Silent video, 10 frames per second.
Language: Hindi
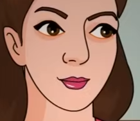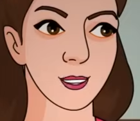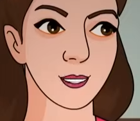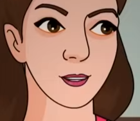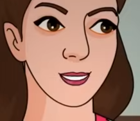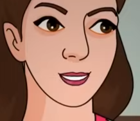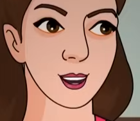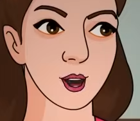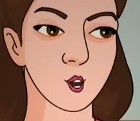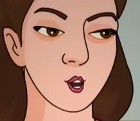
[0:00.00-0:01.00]
क्या बात
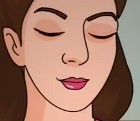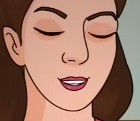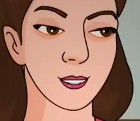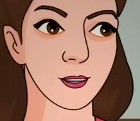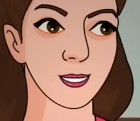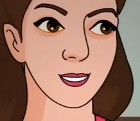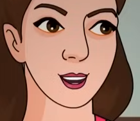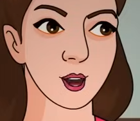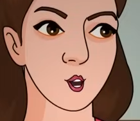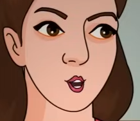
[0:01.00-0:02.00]
चल रही है दोनों लव
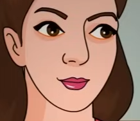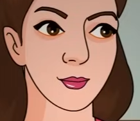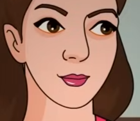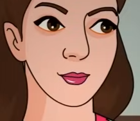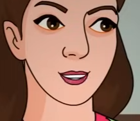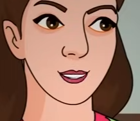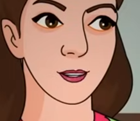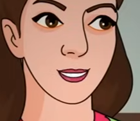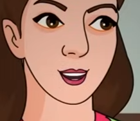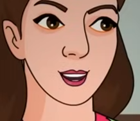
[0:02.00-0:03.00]
बर्ड्स में अगर
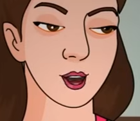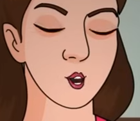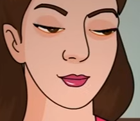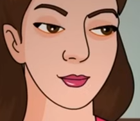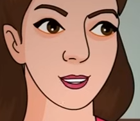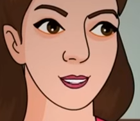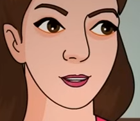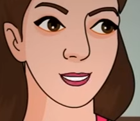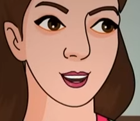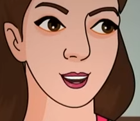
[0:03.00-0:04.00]
कहो तो मैं भी
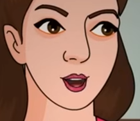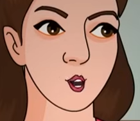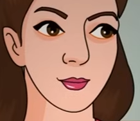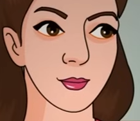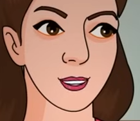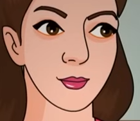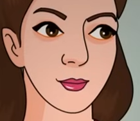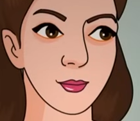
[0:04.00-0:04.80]
यहाँ पर बैठ जाऊ